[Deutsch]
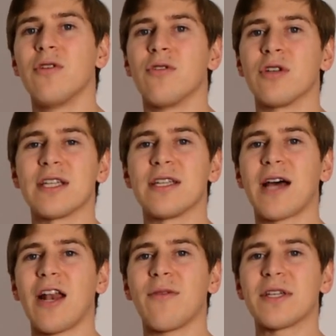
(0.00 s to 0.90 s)
Und in den
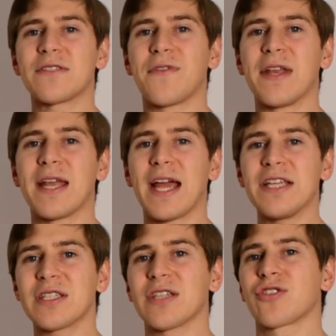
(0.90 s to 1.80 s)
allermeisten Fällen
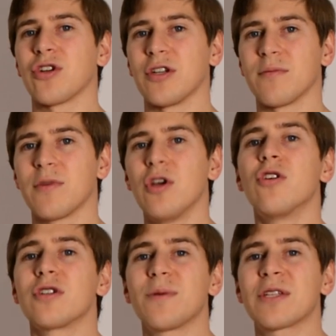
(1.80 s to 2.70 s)
reicht das schon.
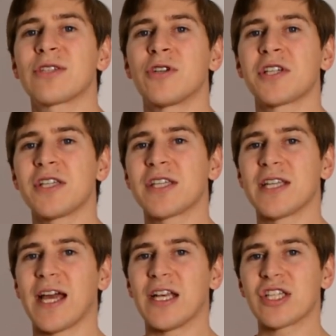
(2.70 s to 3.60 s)
Und zwar drohe ich nicht den
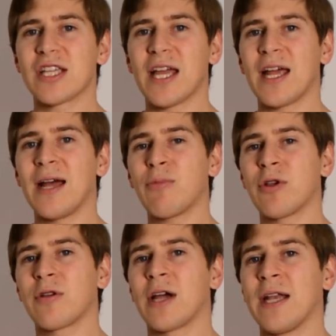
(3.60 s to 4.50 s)
einen Stern ab,
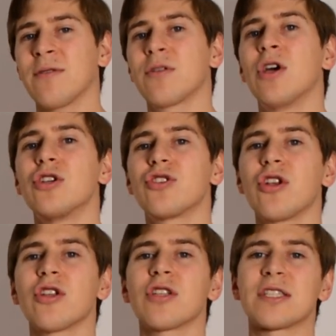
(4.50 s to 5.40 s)
an,
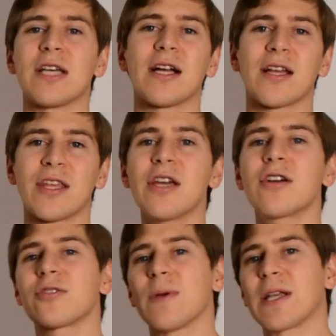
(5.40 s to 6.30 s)
sondern ich sage hier,
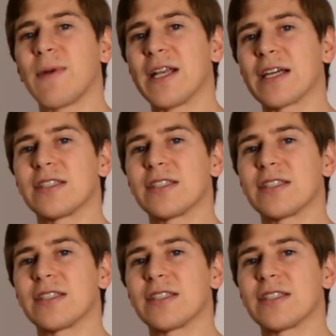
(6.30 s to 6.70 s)
ich werde meine